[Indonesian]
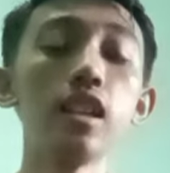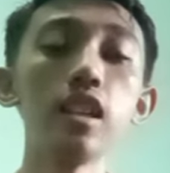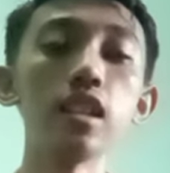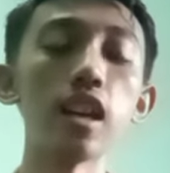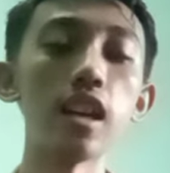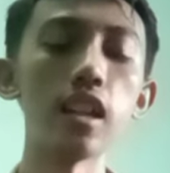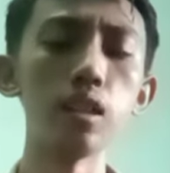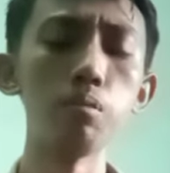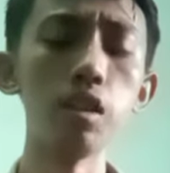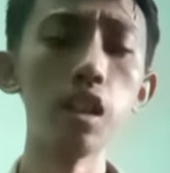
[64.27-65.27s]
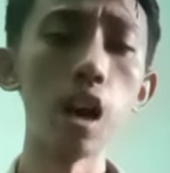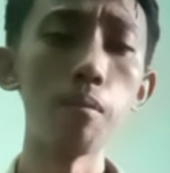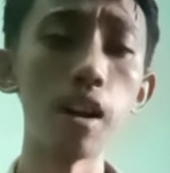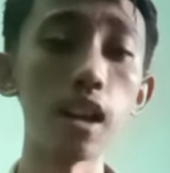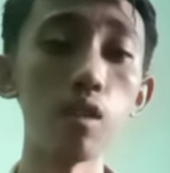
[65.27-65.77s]
saya diberi
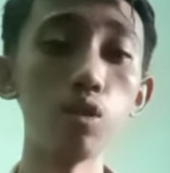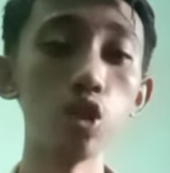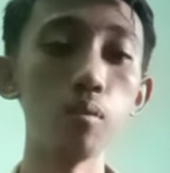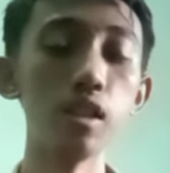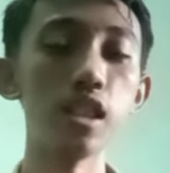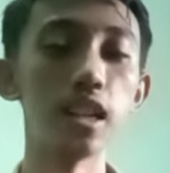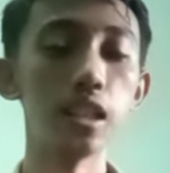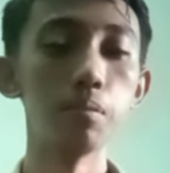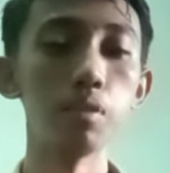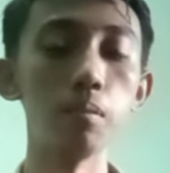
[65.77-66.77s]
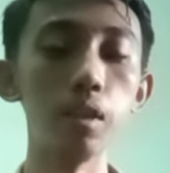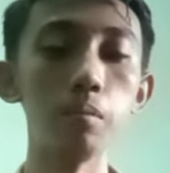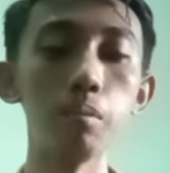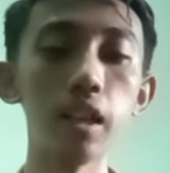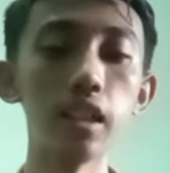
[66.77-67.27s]
amanah untuk menjadi
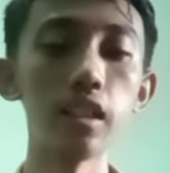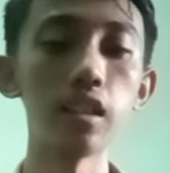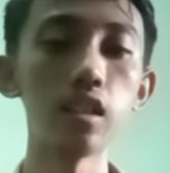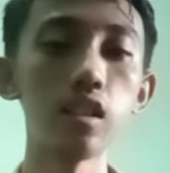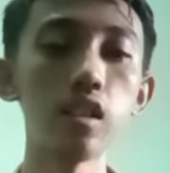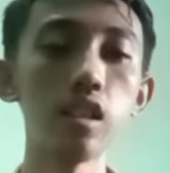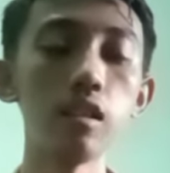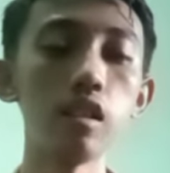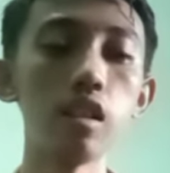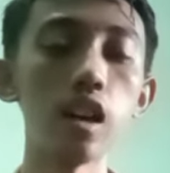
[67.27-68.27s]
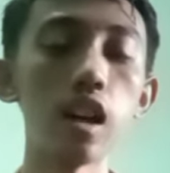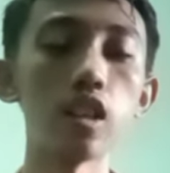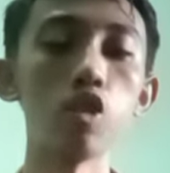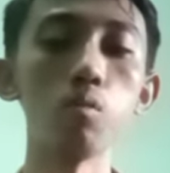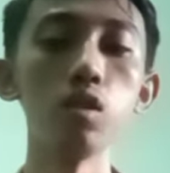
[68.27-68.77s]
pemimpin
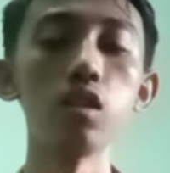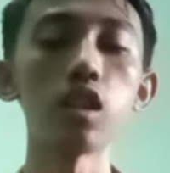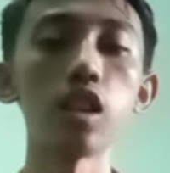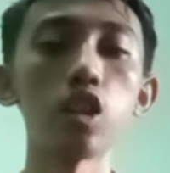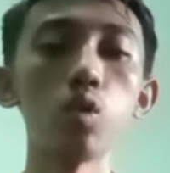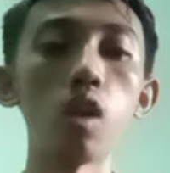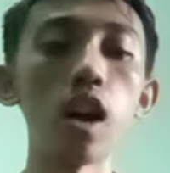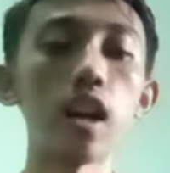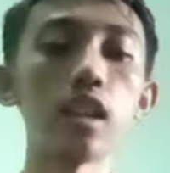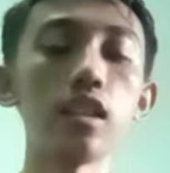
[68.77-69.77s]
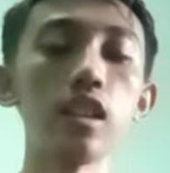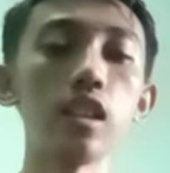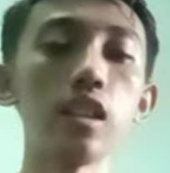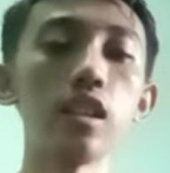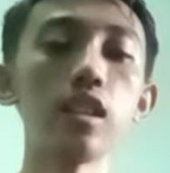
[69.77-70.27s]
ataupun ketua
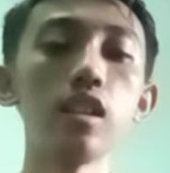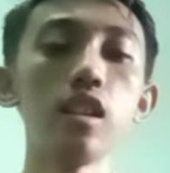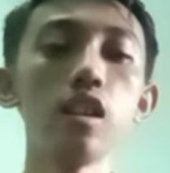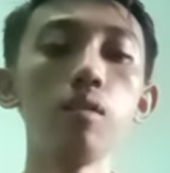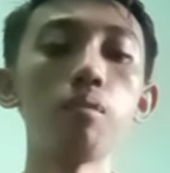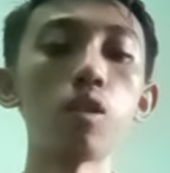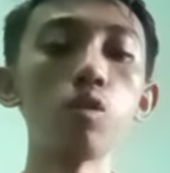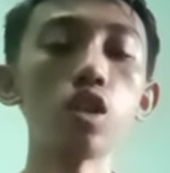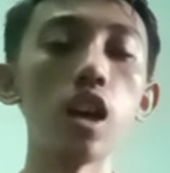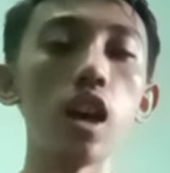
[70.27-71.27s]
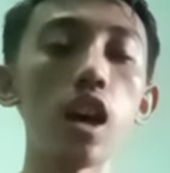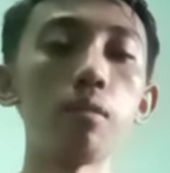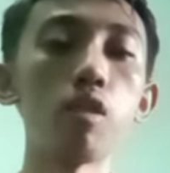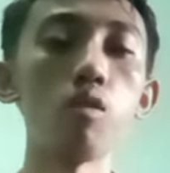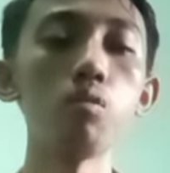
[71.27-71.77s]
dari perusahaan
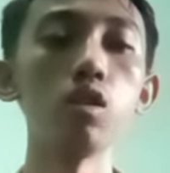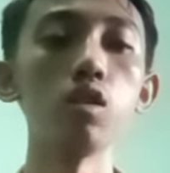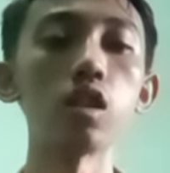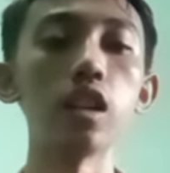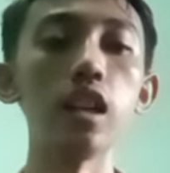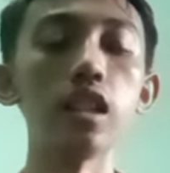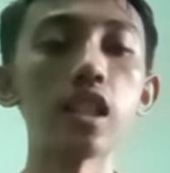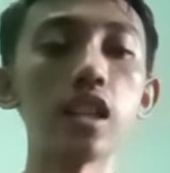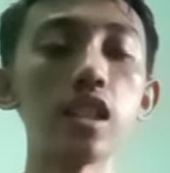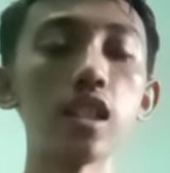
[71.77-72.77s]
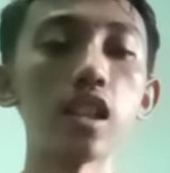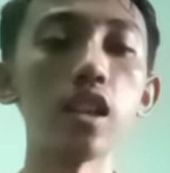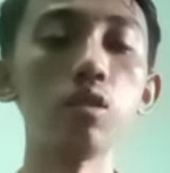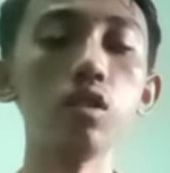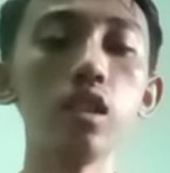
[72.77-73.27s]
maupun organisasi yang
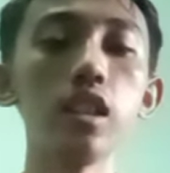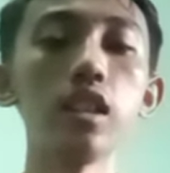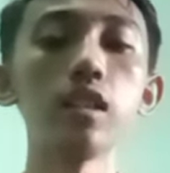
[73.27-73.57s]
saya ikuti.